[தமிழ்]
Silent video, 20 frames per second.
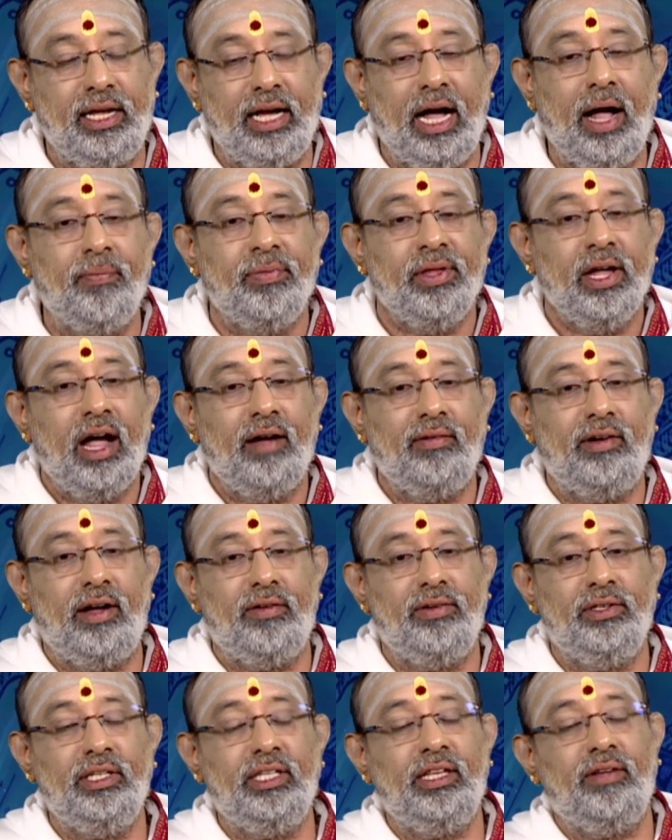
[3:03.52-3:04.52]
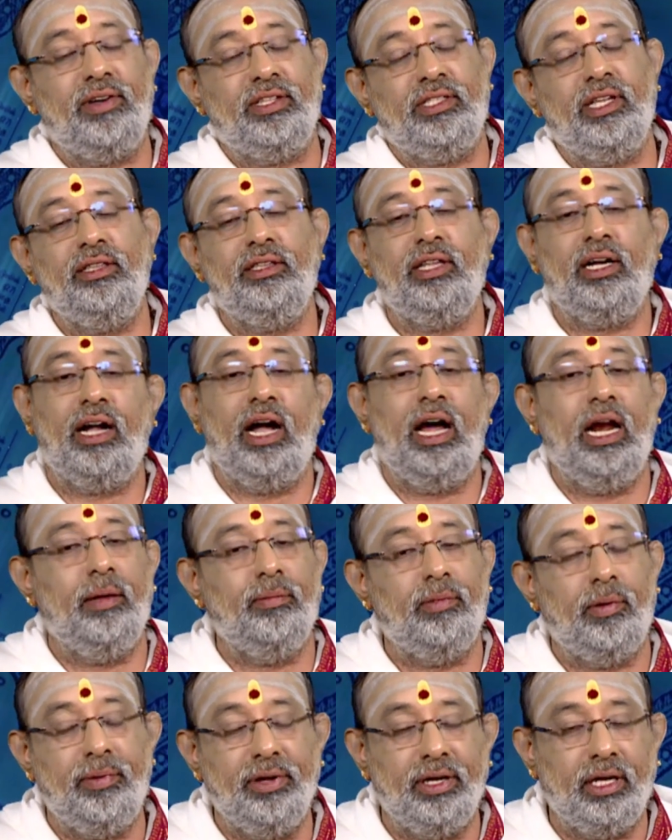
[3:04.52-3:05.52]
இல்லையா அவள் வந்து இதை வசந்த
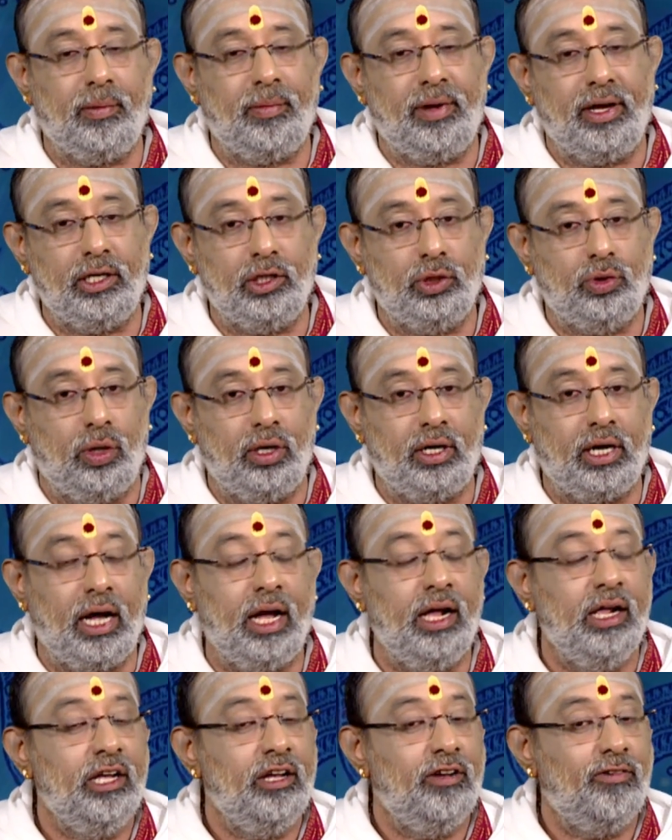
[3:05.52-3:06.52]
காலம் அப்படிங்கிற மாதிரியும் சொல்கிறா